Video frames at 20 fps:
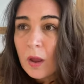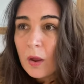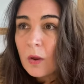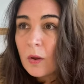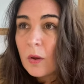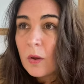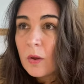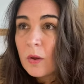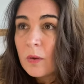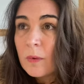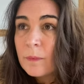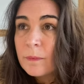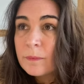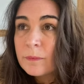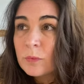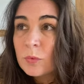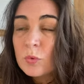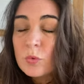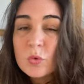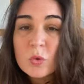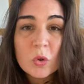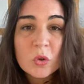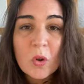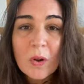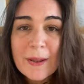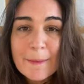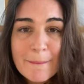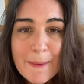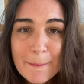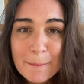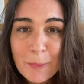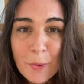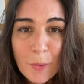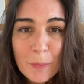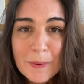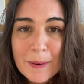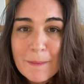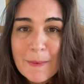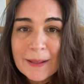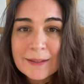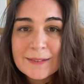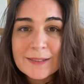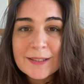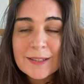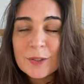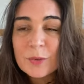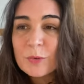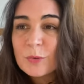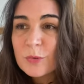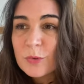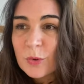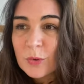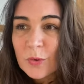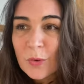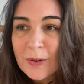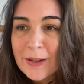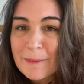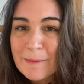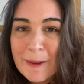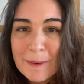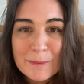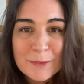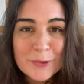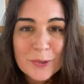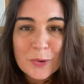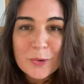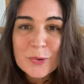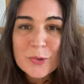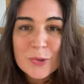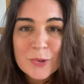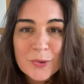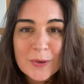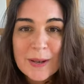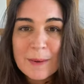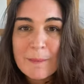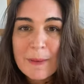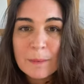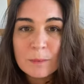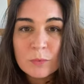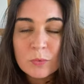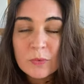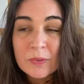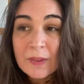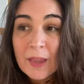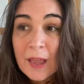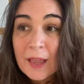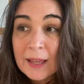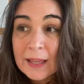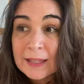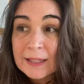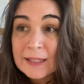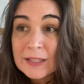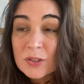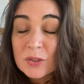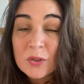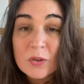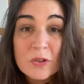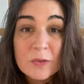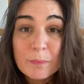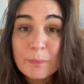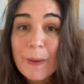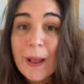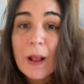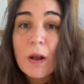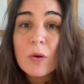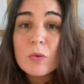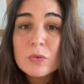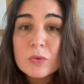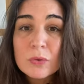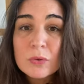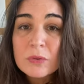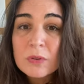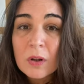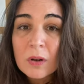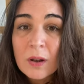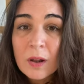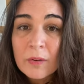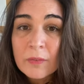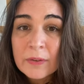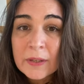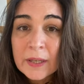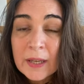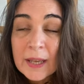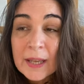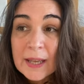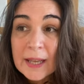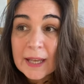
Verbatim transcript: euh, toujours dans les mêmes problématiques, toujours dans les mêmes enjeux, les mêmes tout ça, et qui changent pas grand chose dans leur vie.